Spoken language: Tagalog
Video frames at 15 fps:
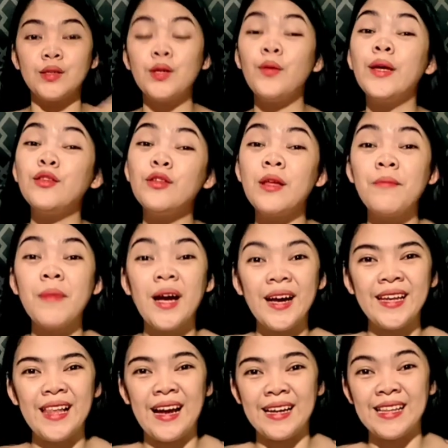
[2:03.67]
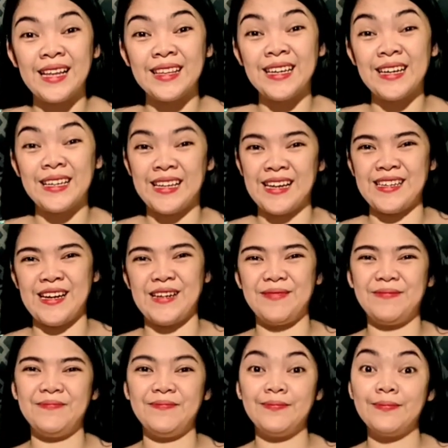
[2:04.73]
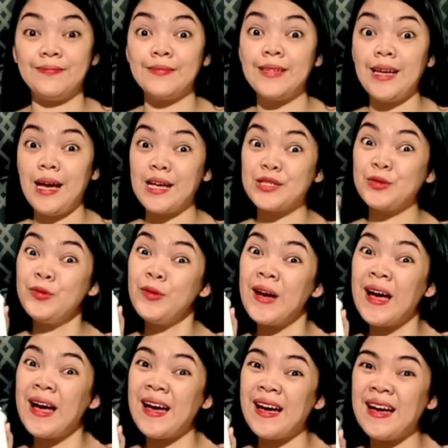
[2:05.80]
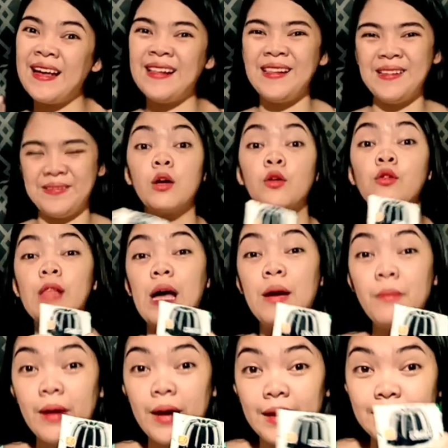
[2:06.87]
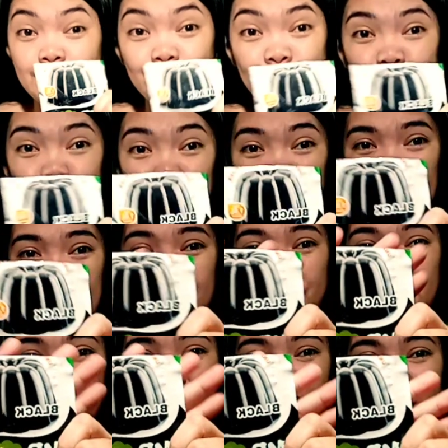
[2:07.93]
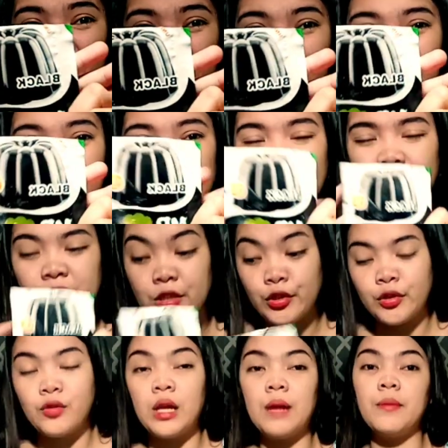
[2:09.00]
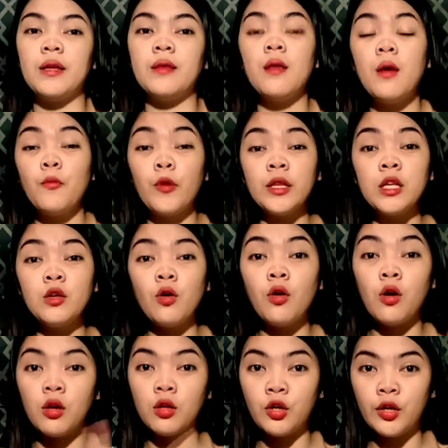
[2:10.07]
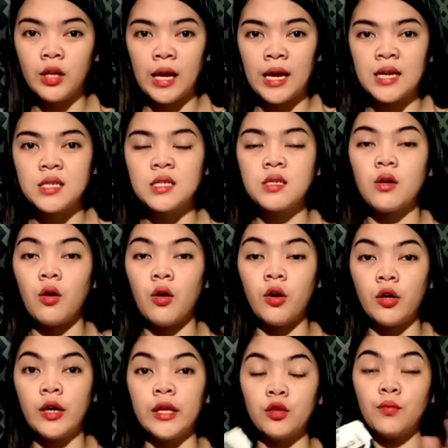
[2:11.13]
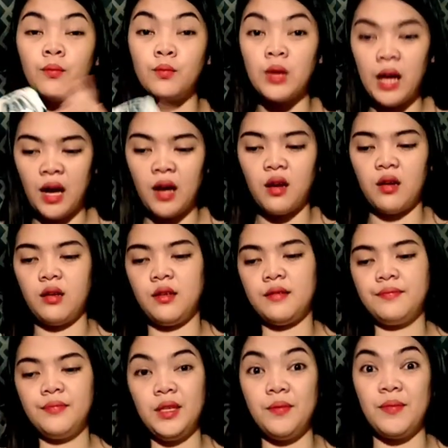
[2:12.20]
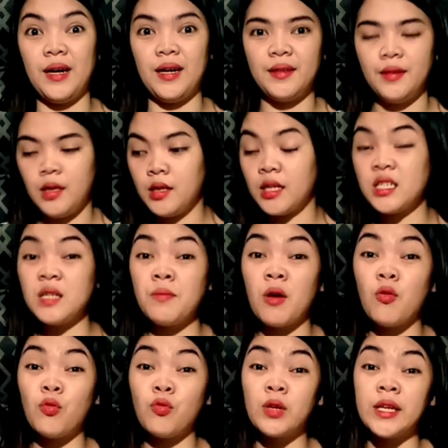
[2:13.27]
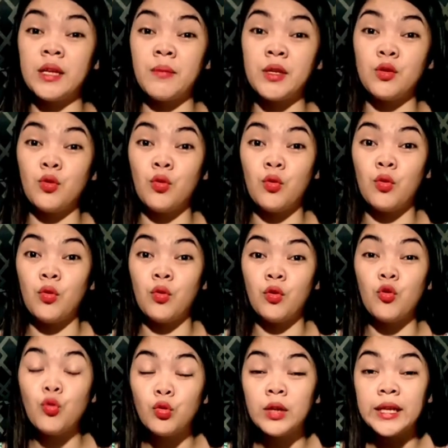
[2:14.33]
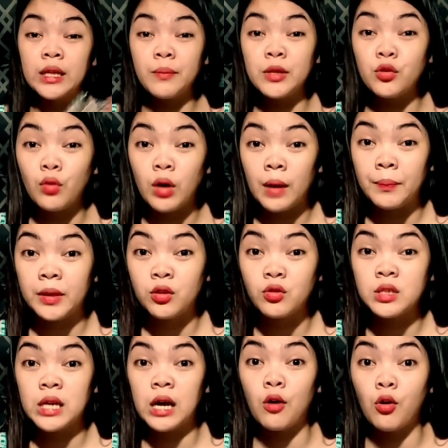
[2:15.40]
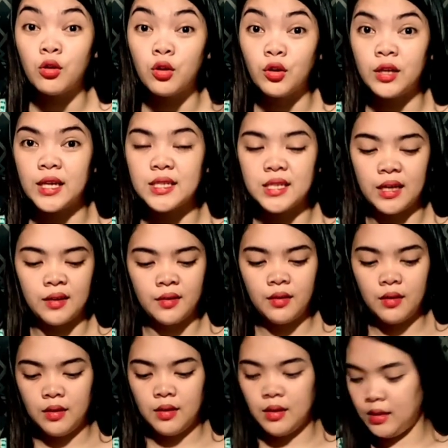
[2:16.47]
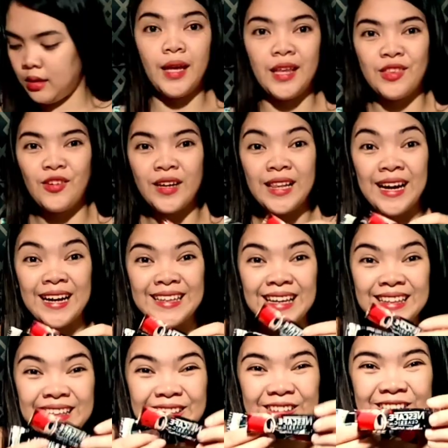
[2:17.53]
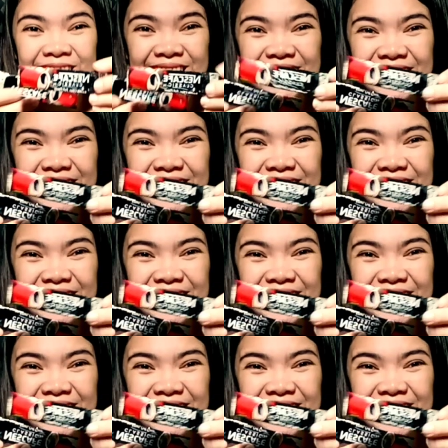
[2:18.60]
So, ito na mga kailangan nating kadada. Asukal, gulaman, gulaman, Mr. Gulaman, pwede yung colorless or itong black, di ba? Kasi makukulay naman yung, kukulay naman yung kape doon sa colorless eh. Ito, kailangan natin to.